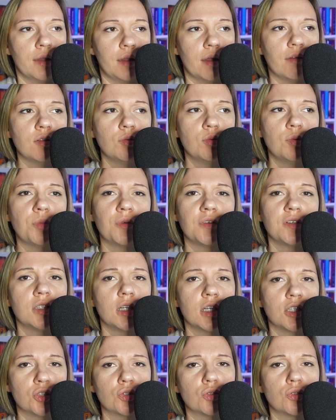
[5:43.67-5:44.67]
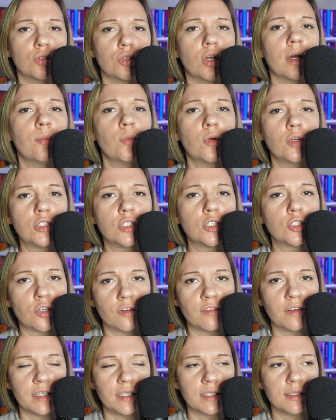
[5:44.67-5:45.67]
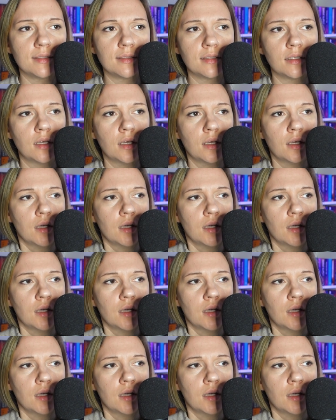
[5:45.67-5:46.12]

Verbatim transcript: Nawet bym powiedziała, że to trochę młodzieżowe jest,